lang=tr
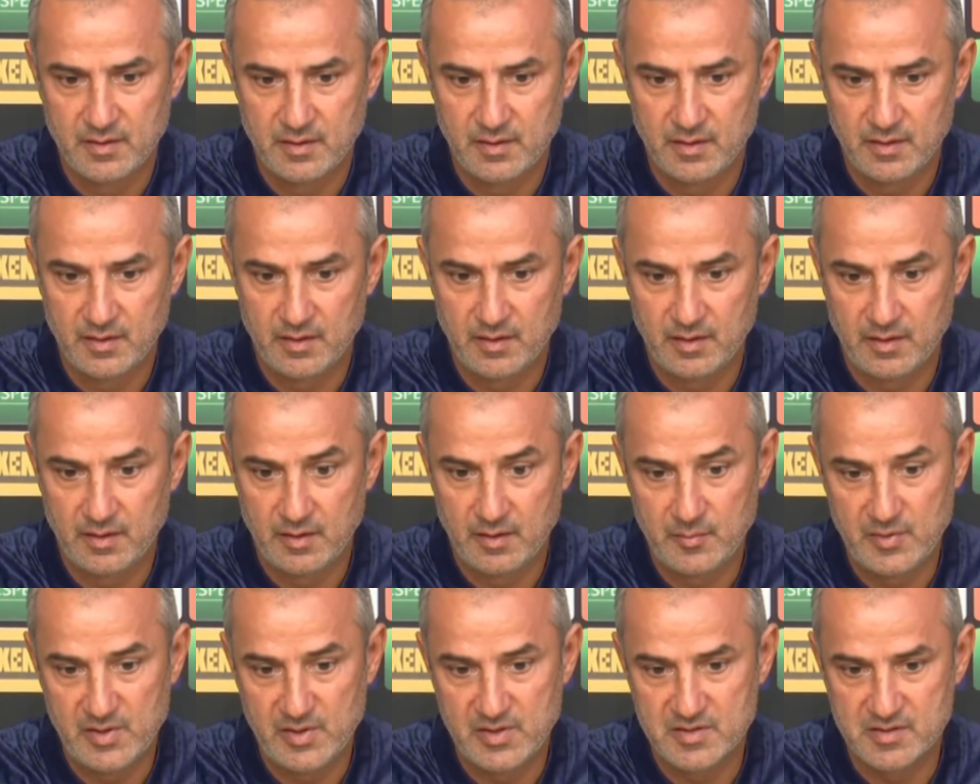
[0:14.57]
E,
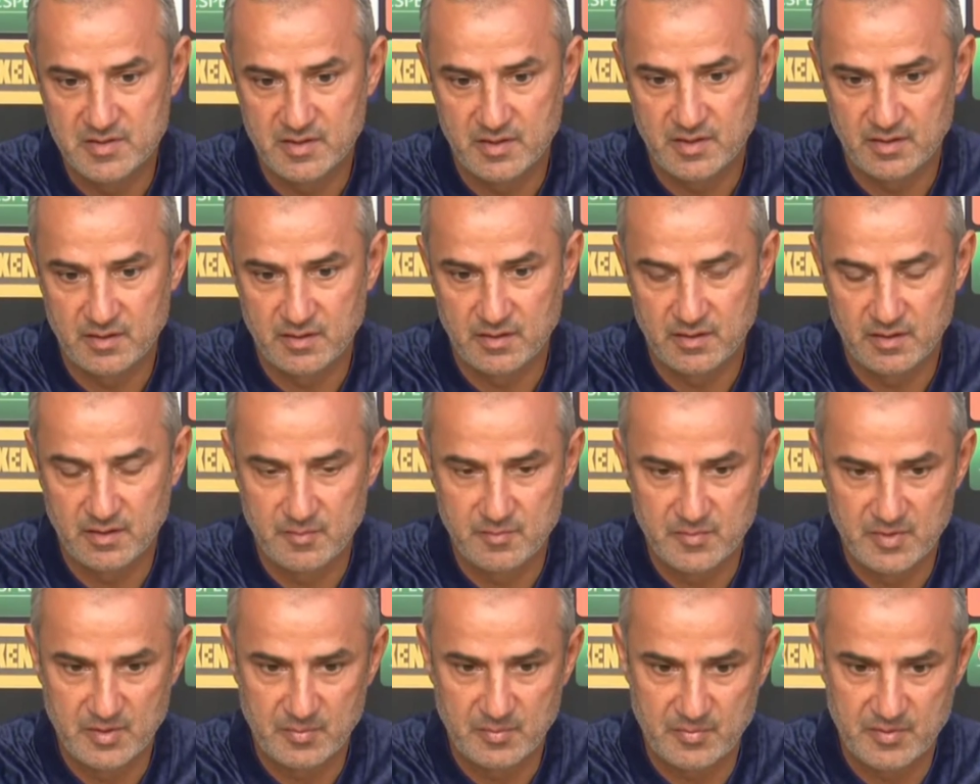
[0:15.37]
hem iç sahada
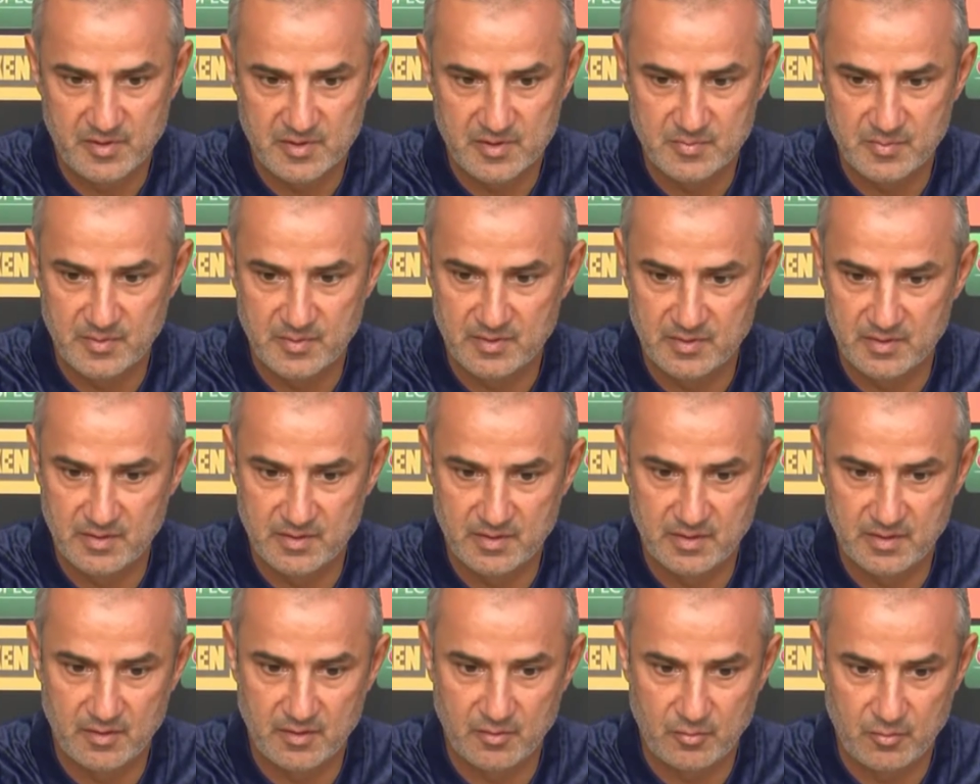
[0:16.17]
hem deplasmanda
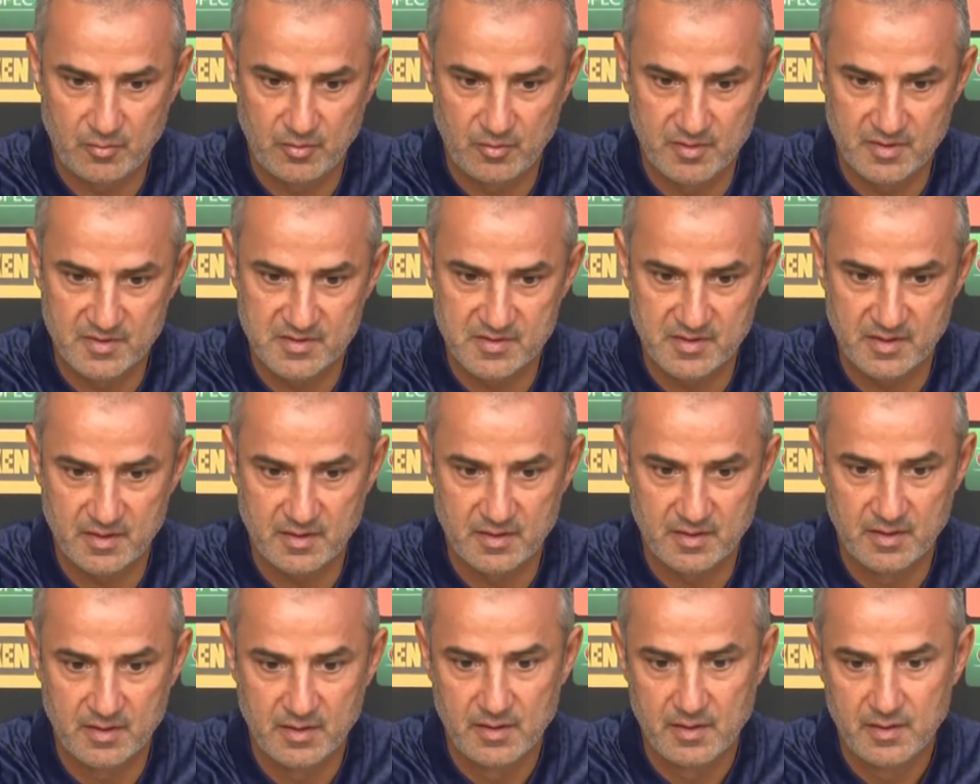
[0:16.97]
da oynasak
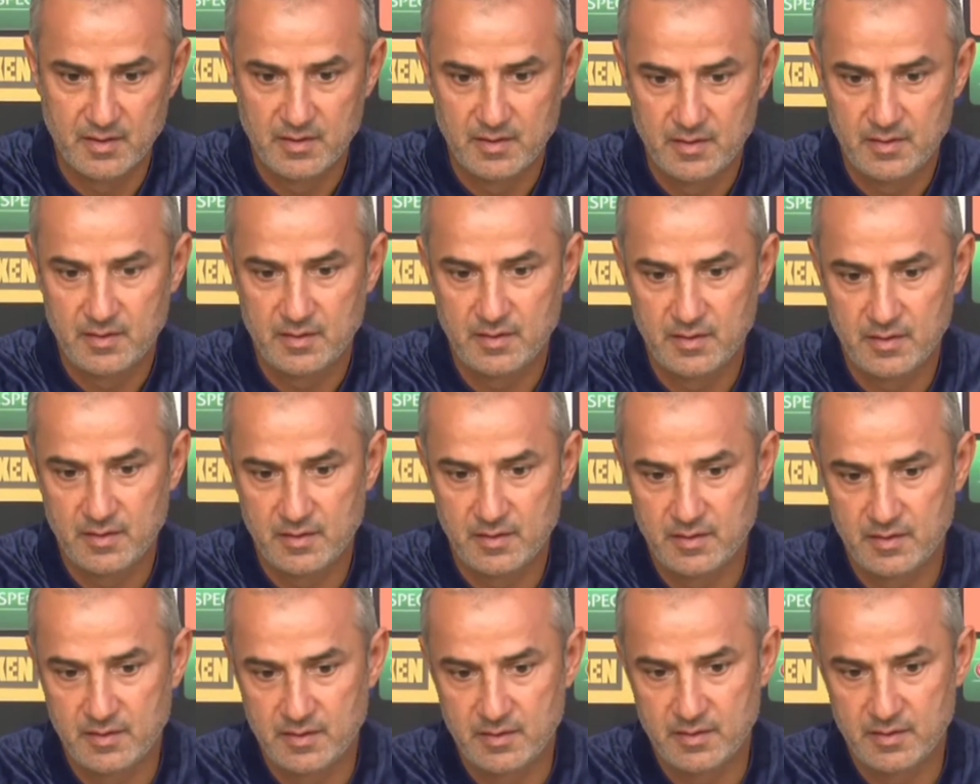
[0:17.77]
e,
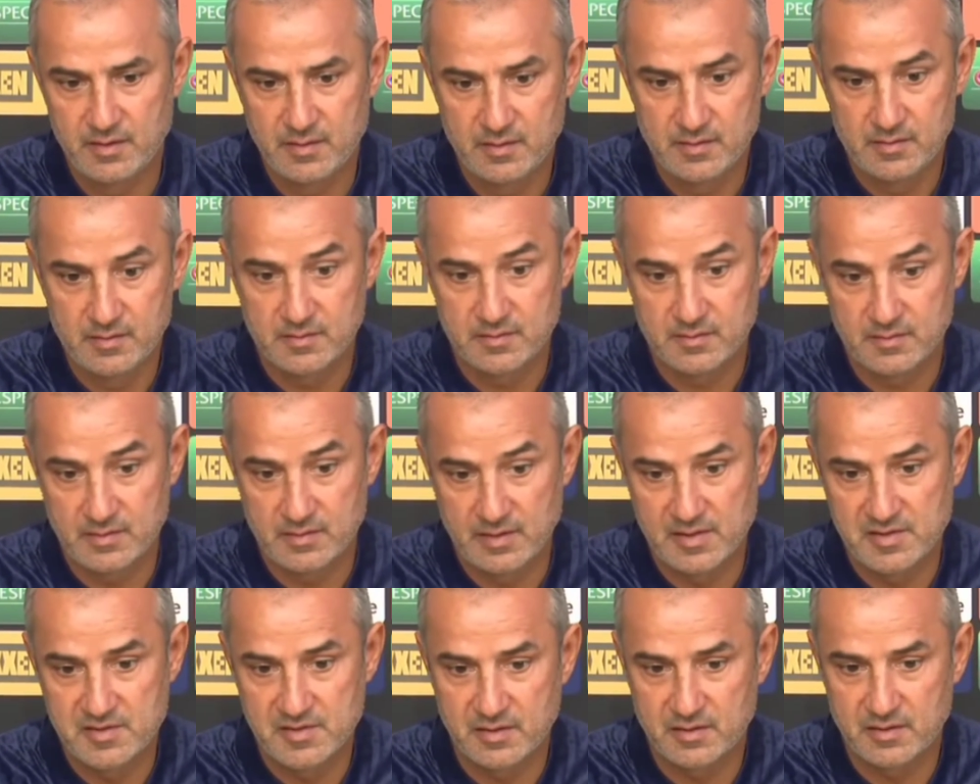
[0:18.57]

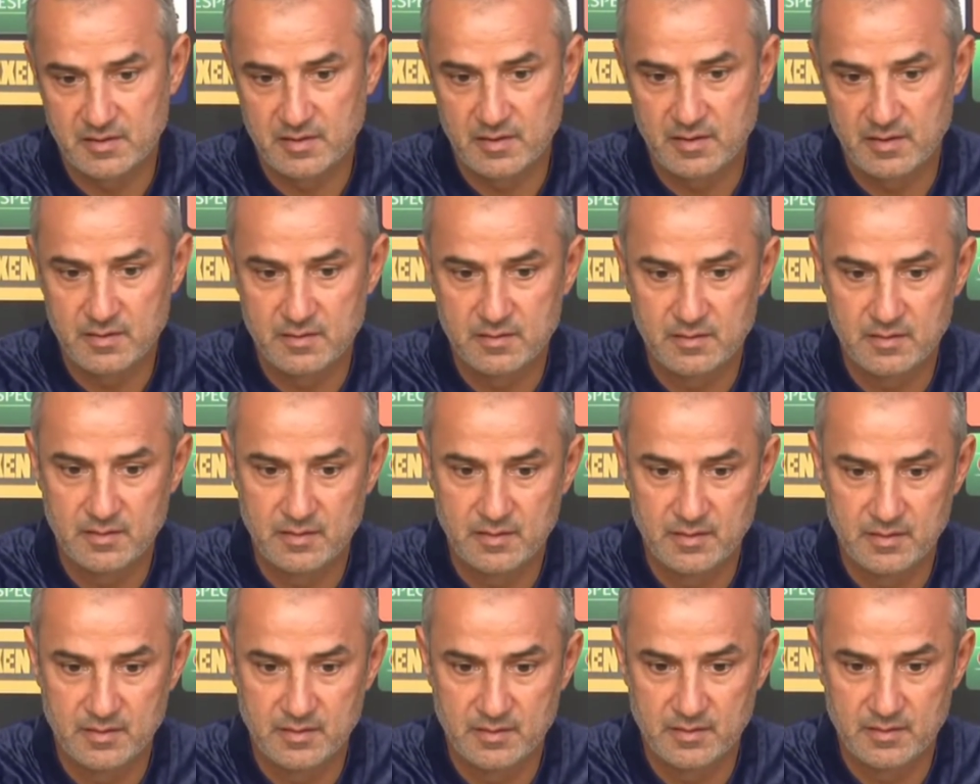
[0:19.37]
gerçekten e,
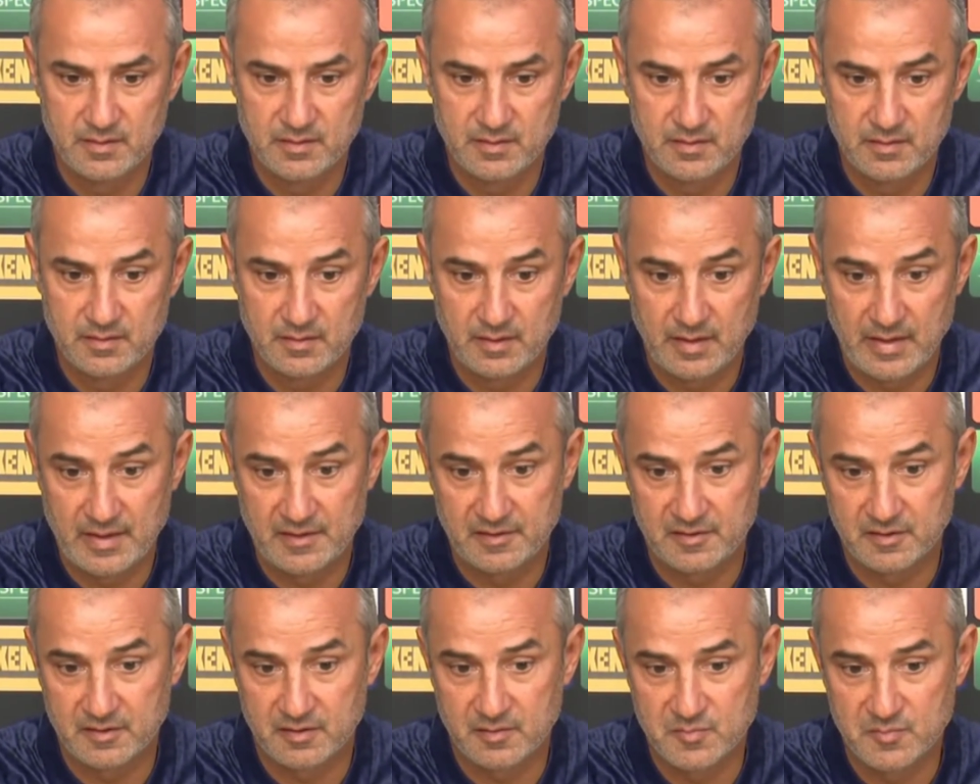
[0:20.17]

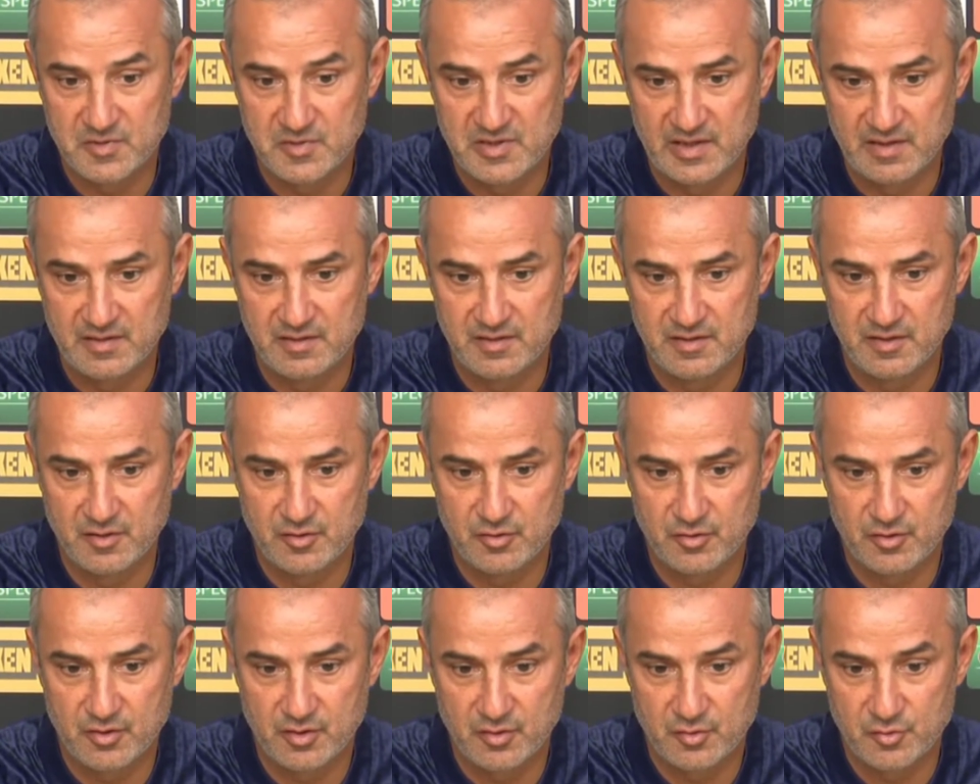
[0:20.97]
her takım kendine
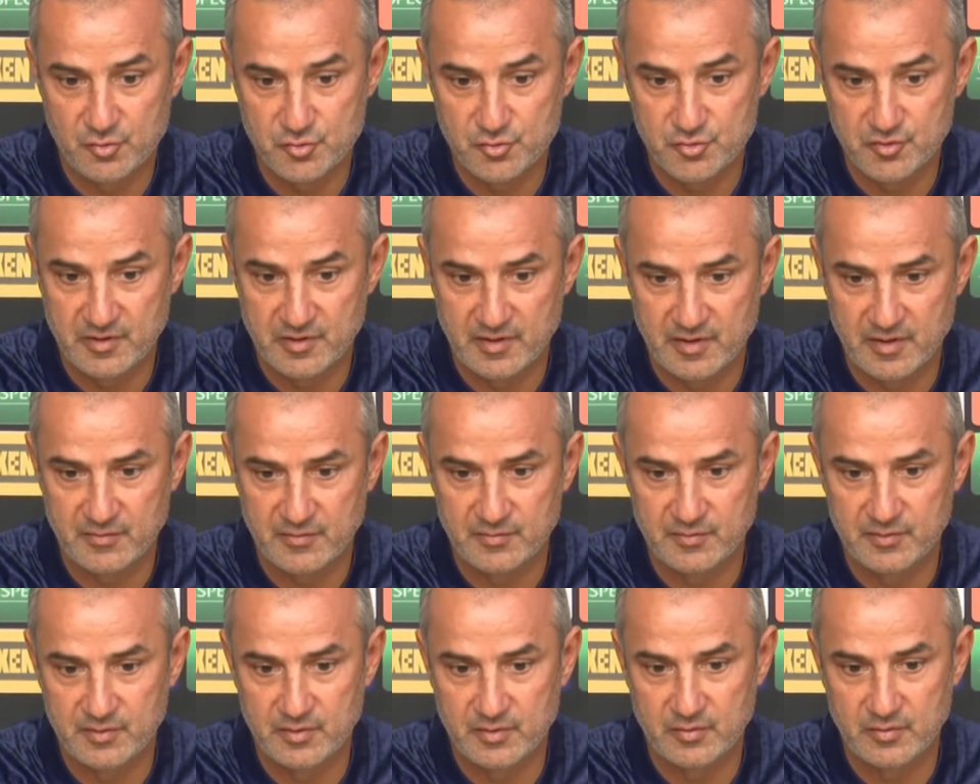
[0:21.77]
göre güçlü
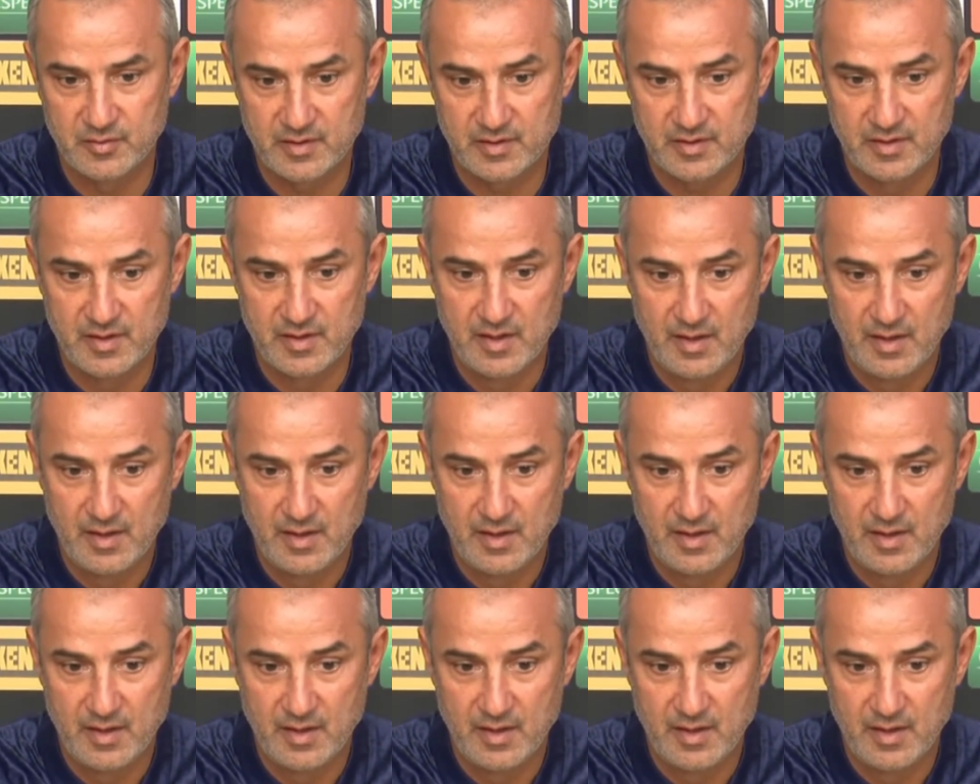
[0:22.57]
tarafları var.